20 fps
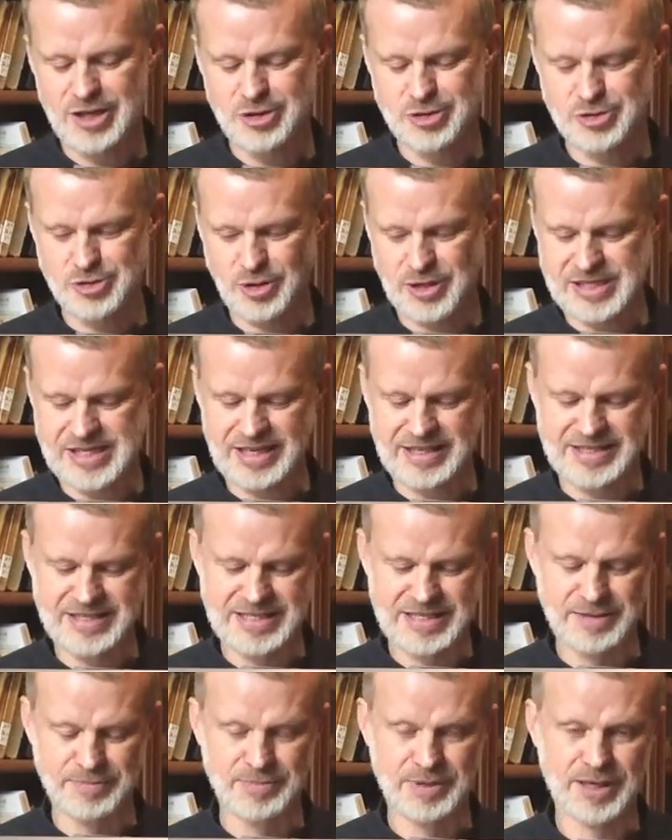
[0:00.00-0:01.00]
sur
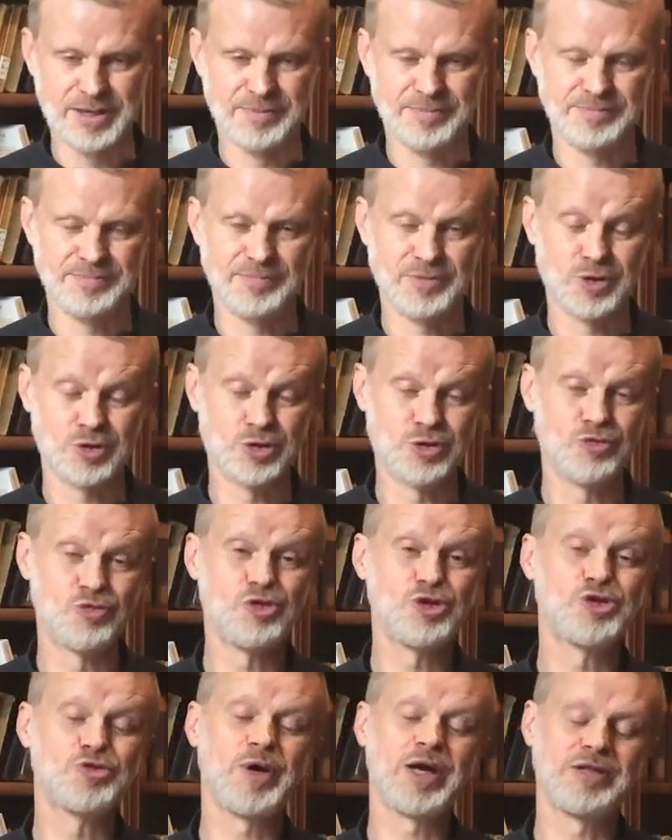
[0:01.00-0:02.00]
cette hymne. Je
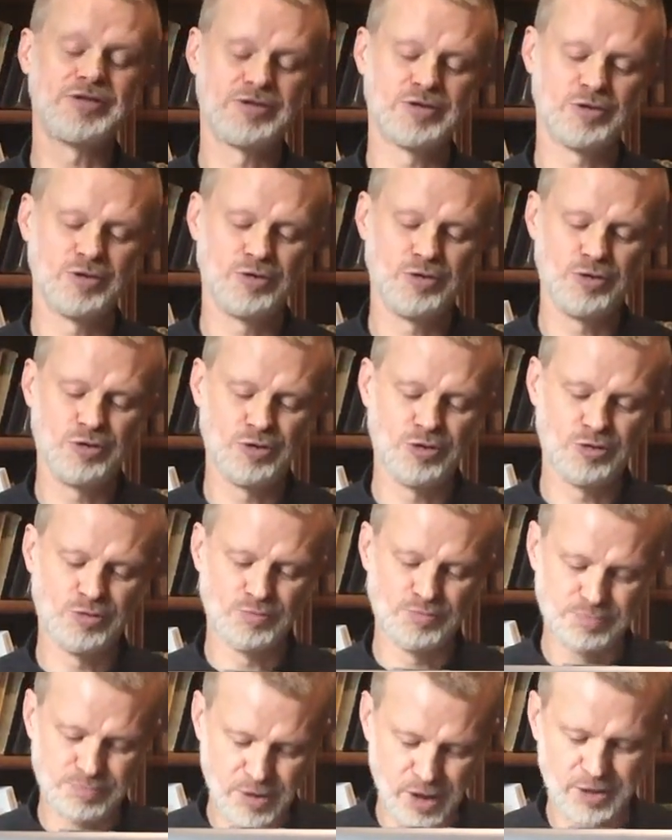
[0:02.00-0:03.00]
vous souhaite une
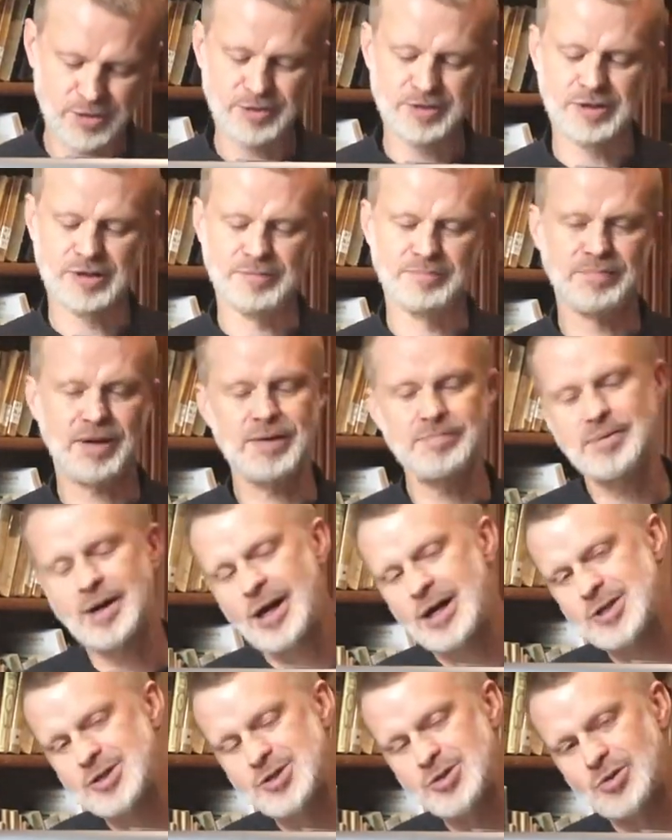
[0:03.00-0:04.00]
bonne
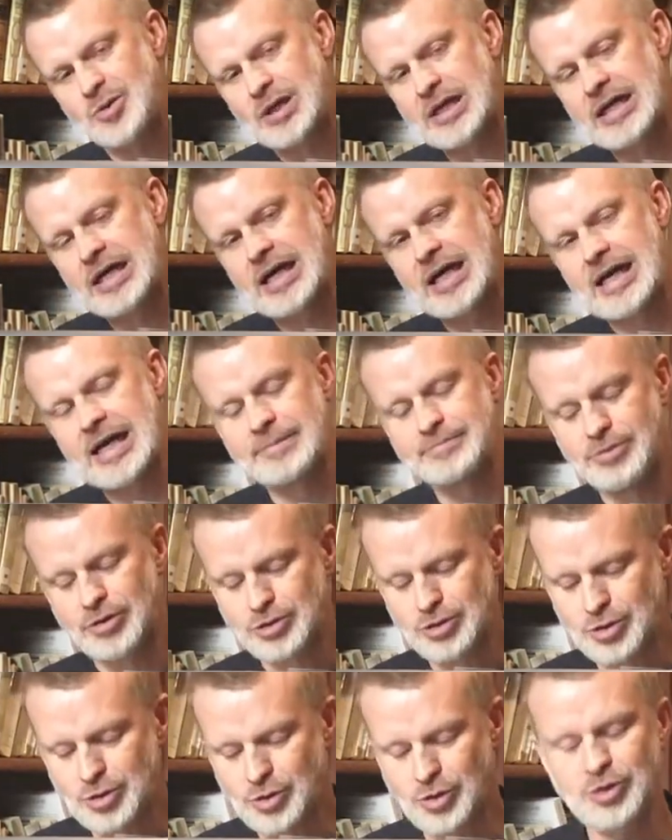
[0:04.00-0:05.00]
préparation à la
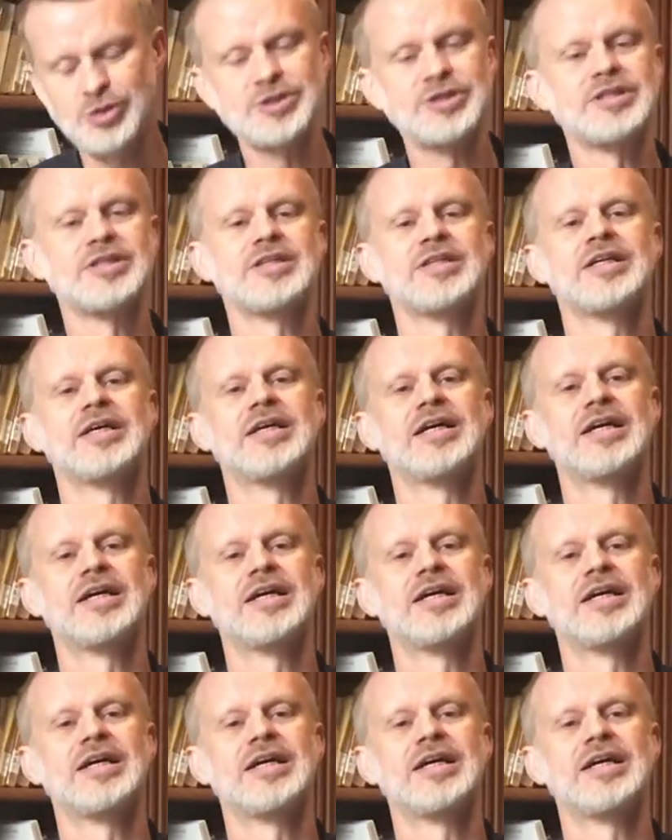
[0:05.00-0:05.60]
Pentecôte